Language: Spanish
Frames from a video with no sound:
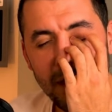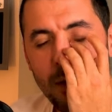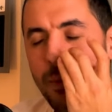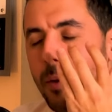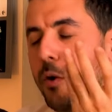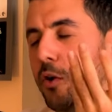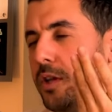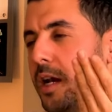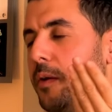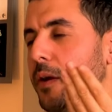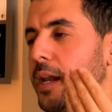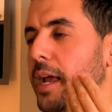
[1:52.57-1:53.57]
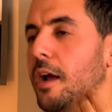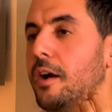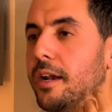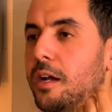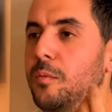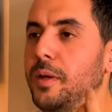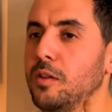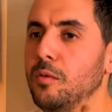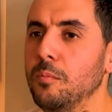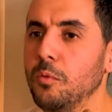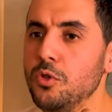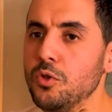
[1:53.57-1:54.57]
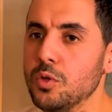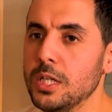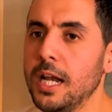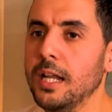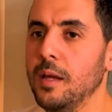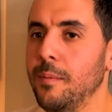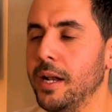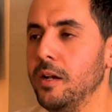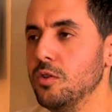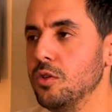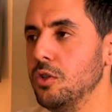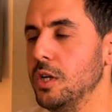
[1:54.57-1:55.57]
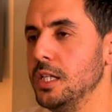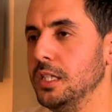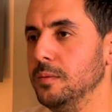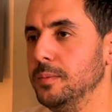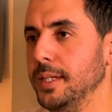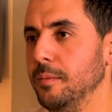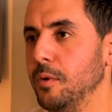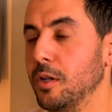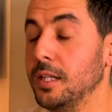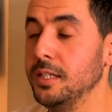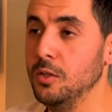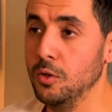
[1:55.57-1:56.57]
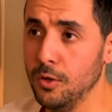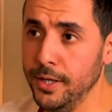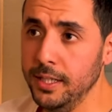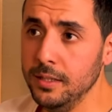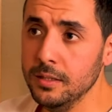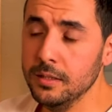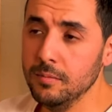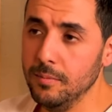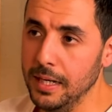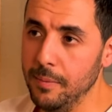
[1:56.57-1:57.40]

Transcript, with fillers: Pero bueno, otra librería que recomiendo mucho usar, que para nosotros ha sido muy importante, ha sido Coin, ¿vale?